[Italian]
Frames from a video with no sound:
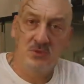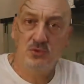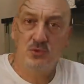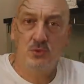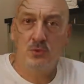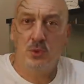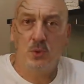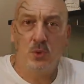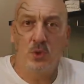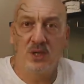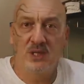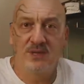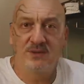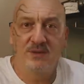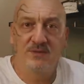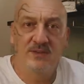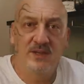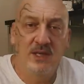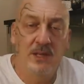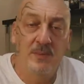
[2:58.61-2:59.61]
tutto quello che
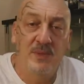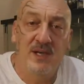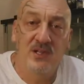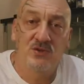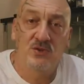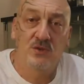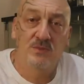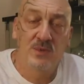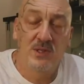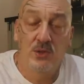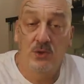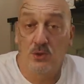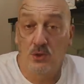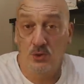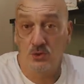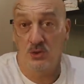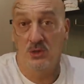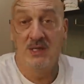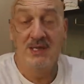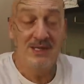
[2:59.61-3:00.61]
deve avere per essere un
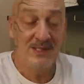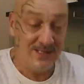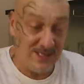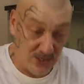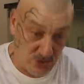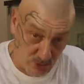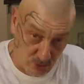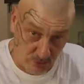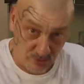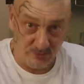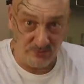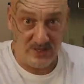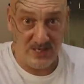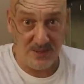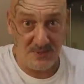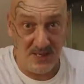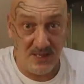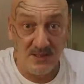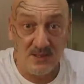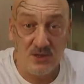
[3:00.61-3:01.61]
orologio Adesso,
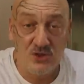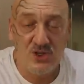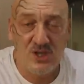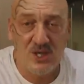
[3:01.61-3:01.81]
veramente,